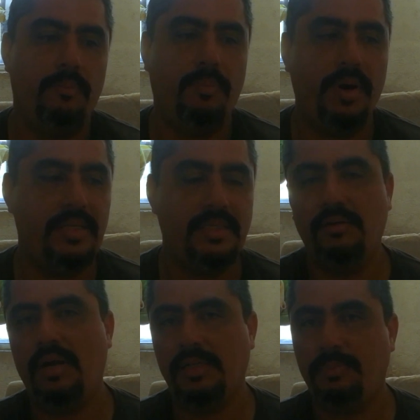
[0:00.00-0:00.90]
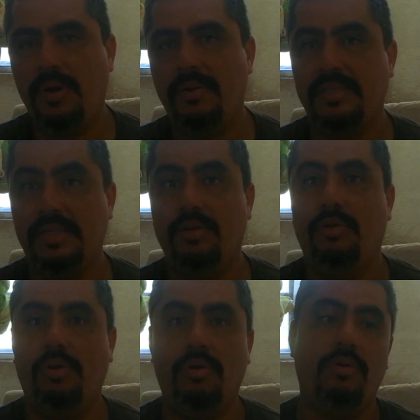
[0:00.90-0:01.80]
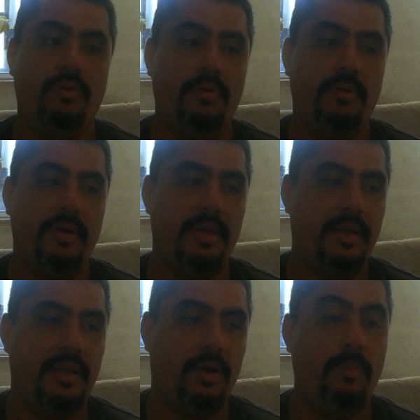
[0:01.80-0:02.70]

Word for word: voy a hacer las pruebas, y yo logro eh,